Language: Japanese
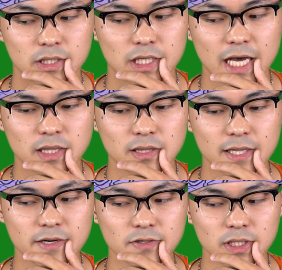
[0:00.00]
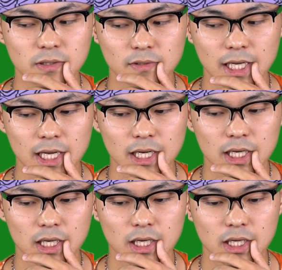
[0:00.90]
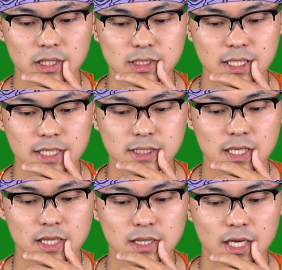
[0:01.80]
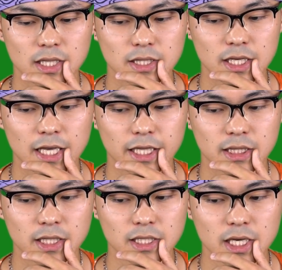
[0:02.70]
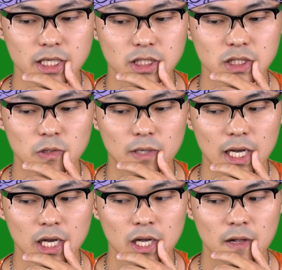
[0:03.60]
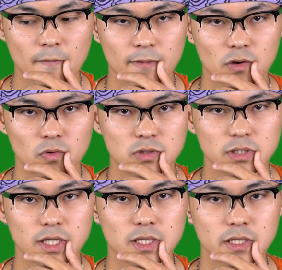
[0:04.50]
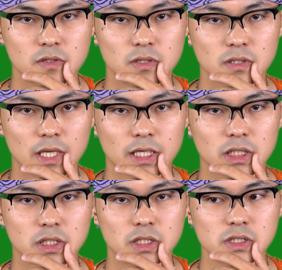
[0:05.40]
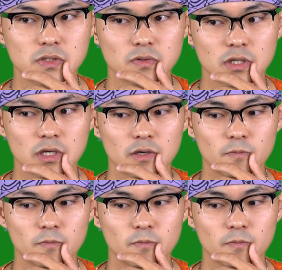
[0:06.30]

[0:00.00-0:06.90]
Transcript: やってる人が最先端でやってない人が遅れてるっていうなんか非常、